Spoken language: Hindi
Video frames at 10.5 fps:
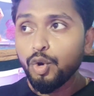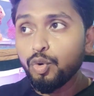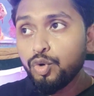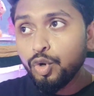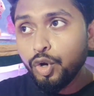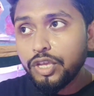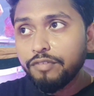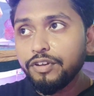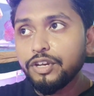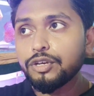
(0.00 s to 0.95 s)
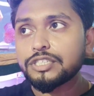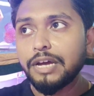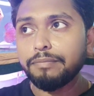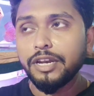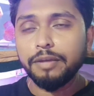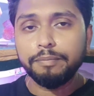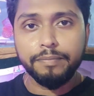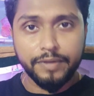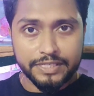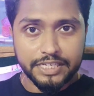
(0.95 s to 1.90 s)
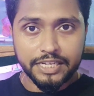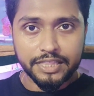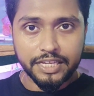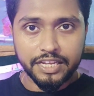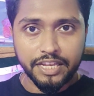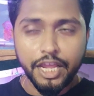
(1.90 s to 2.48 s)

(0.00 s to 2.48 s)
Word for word: उनको ये वीडियो सामने भेजा जाता है